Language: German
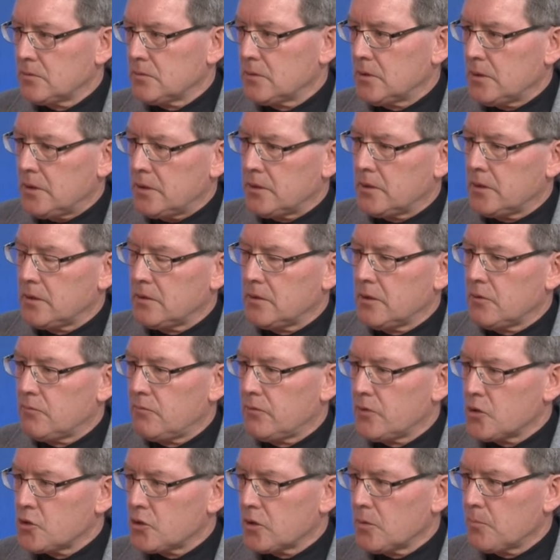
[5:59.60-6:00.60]
an den
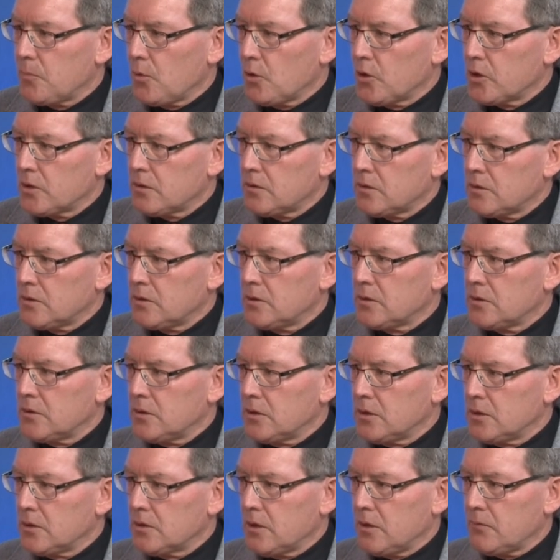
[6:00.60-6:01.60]
öffentlichen Gebäuden,
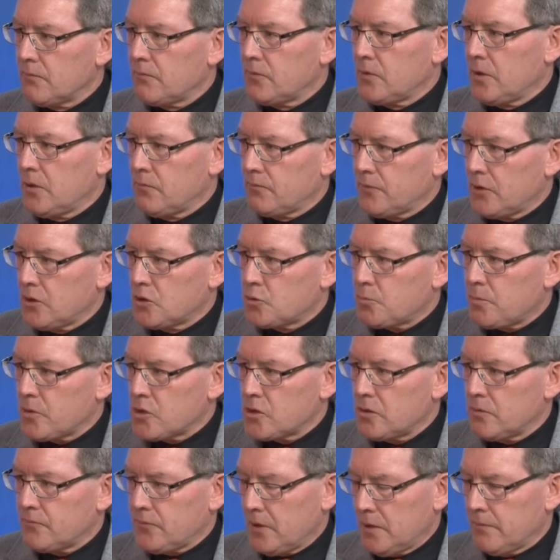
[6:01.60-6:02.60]
die auf den,
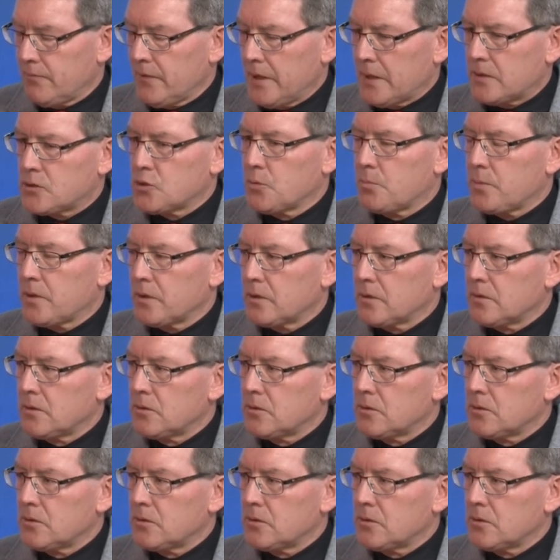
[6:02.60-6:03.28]
auf den Weg zu bringen